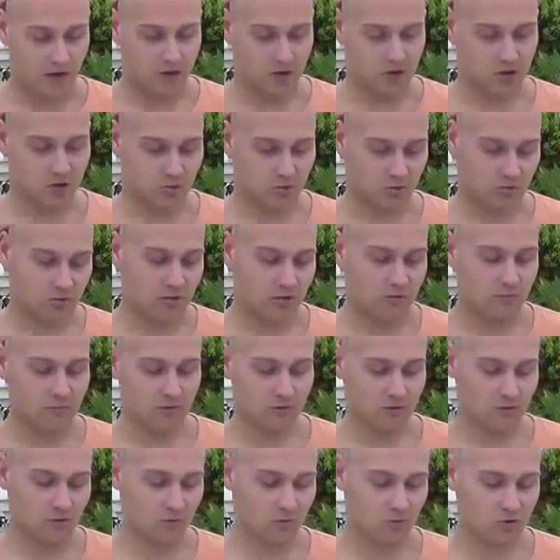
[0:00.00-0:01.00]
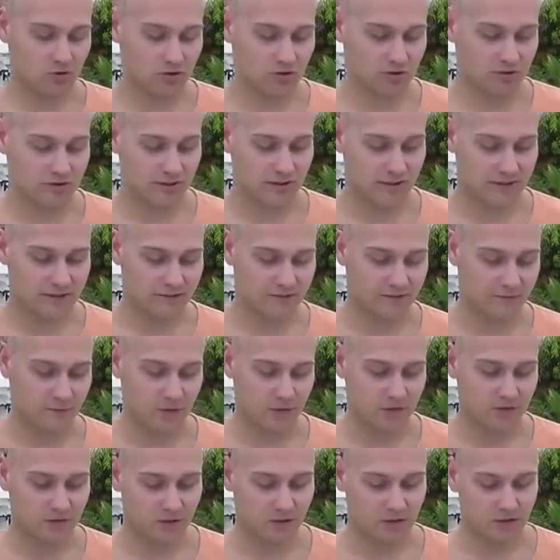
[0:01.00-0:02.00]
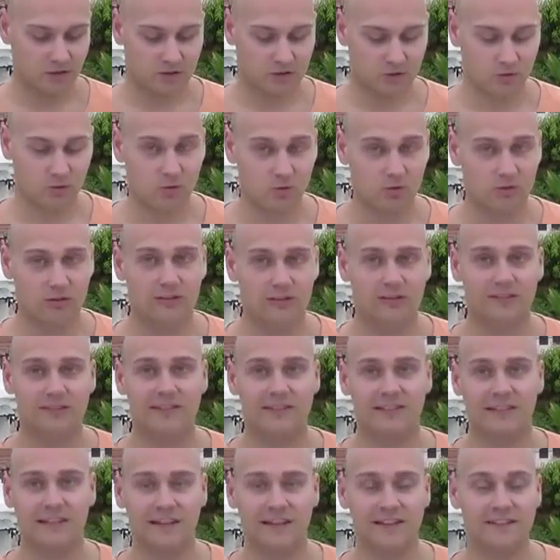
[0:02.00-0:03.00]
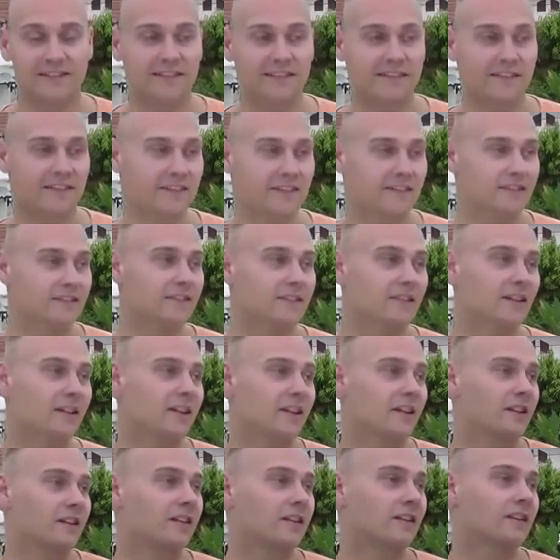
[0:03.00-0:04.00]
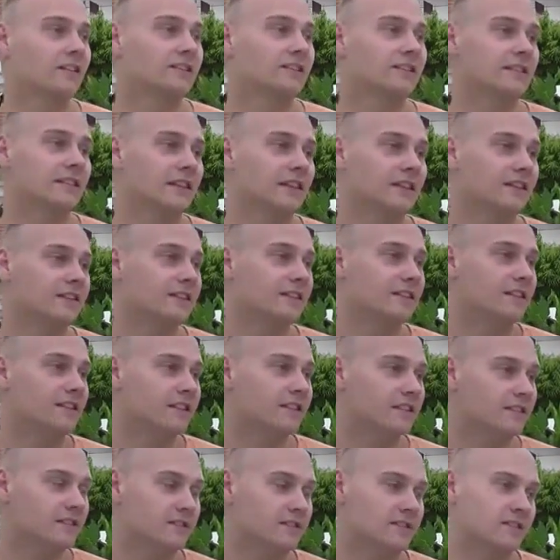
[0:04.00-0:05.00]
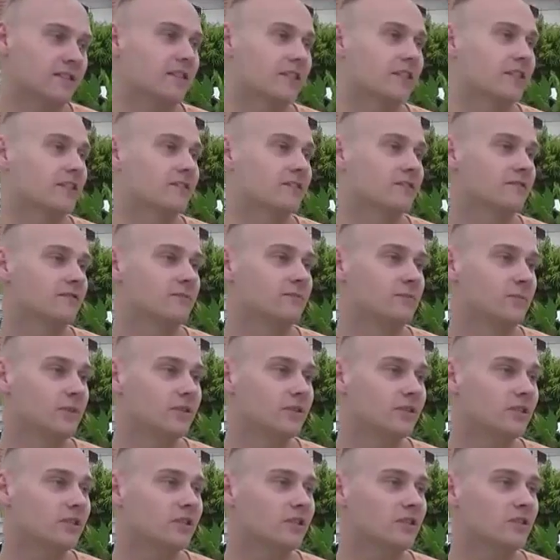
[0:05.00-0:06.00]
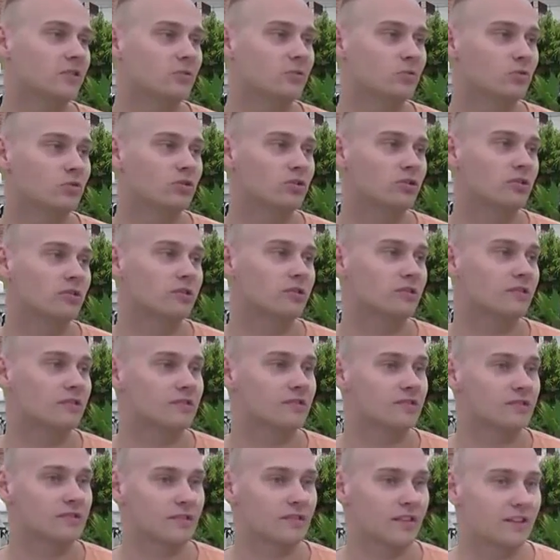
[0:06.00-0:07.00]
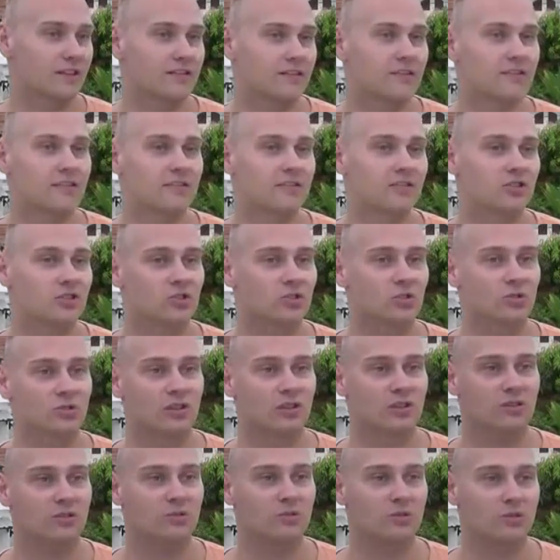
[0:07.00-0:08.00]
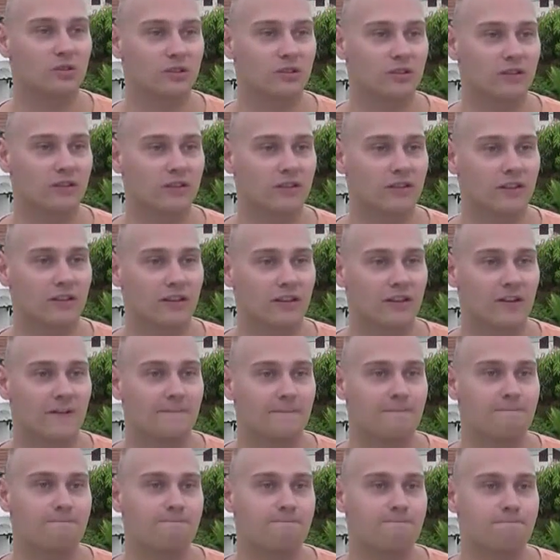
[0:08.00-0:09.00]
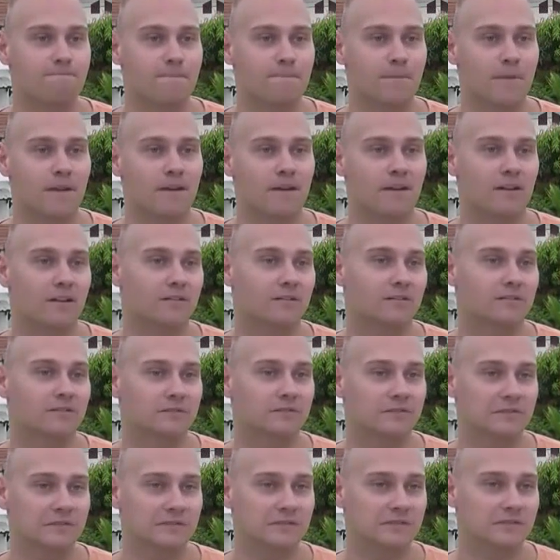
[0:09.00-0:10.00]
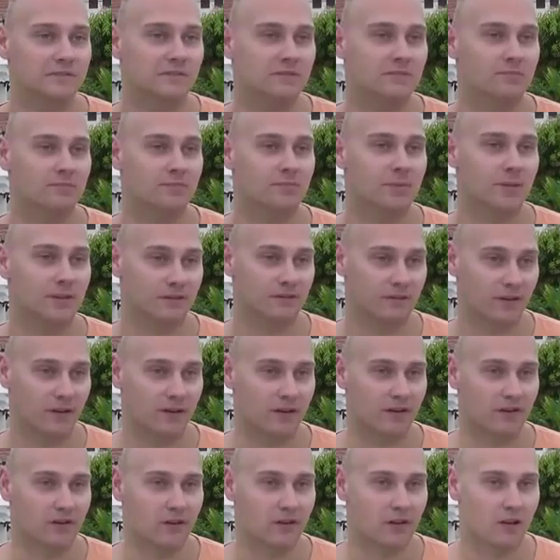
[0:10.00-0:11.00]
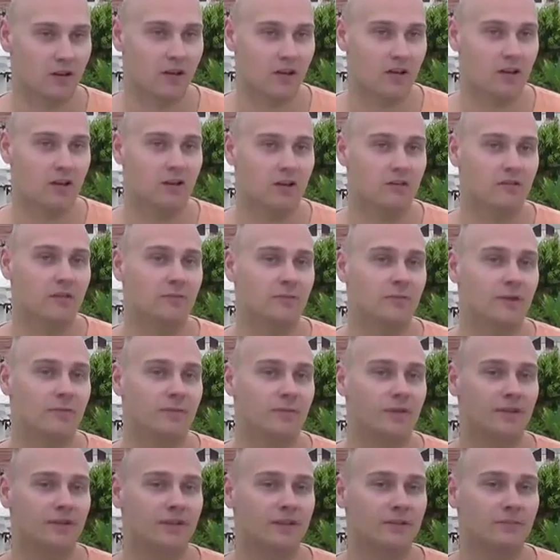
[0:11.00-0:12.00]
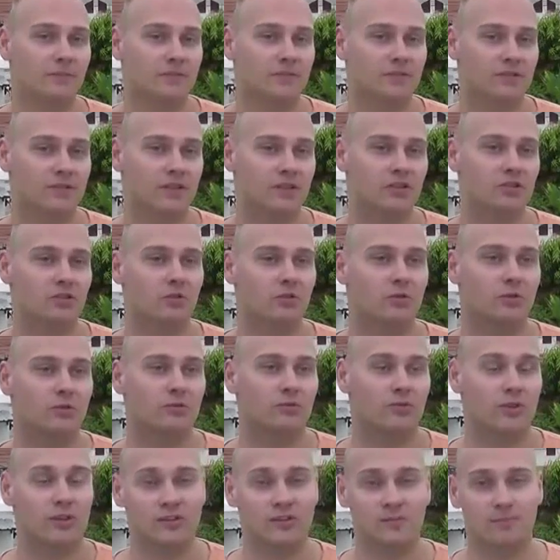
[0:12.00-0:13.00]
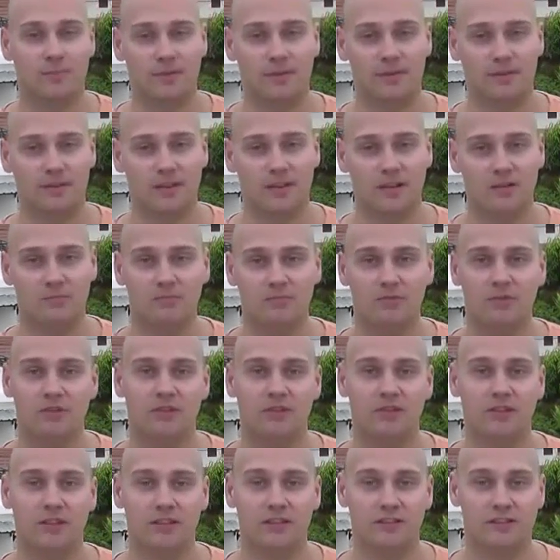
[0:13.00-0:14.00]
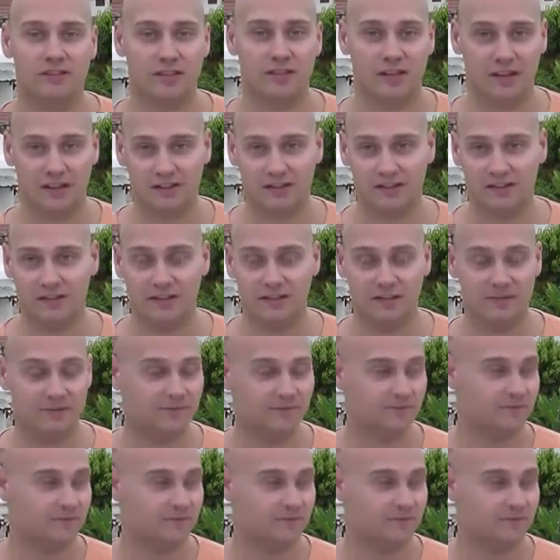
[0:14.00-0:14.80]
Что именно нужно знать в метрике только для директа? А, для директа в метрике нужно знать, что такое а, первое. Вам необходимо знать, что такое фразы по дням и где искать их.